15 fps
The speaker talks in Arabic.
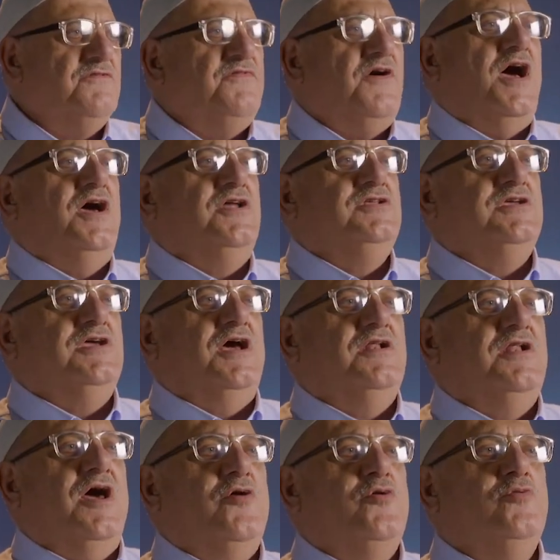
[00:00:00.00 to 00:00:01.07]
فهنيئا
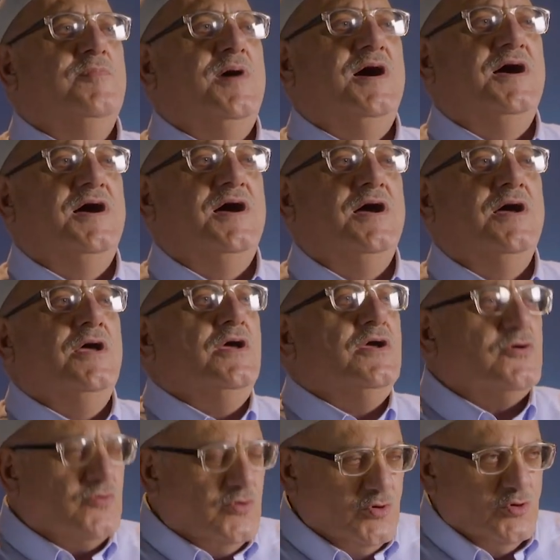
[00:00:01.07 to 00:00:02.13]
لهما
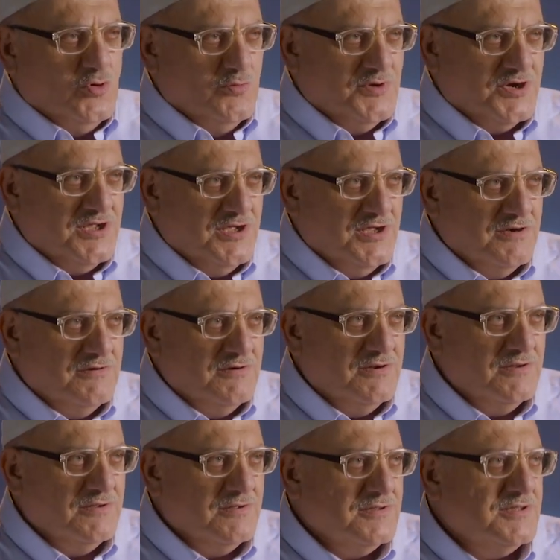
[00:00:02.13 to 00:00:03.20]
كل امرئ
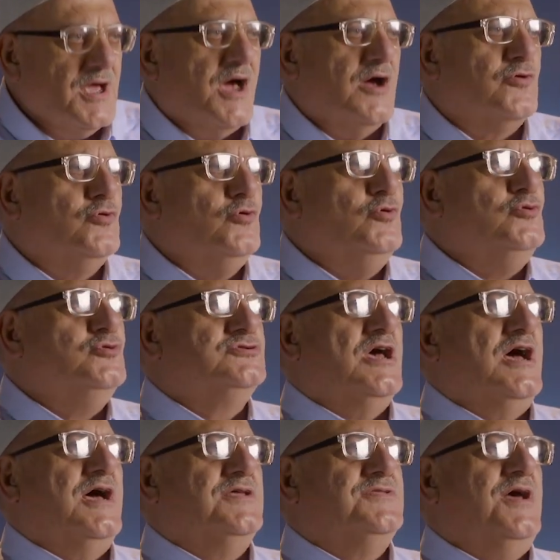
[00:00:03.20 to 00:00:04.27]
ياكل
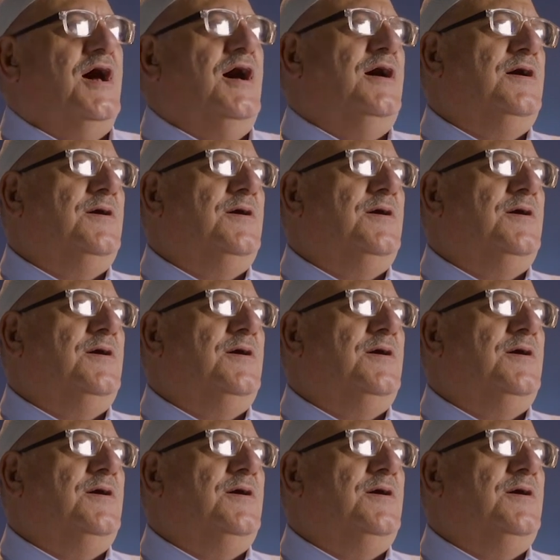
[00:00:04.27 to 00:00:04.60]
زاده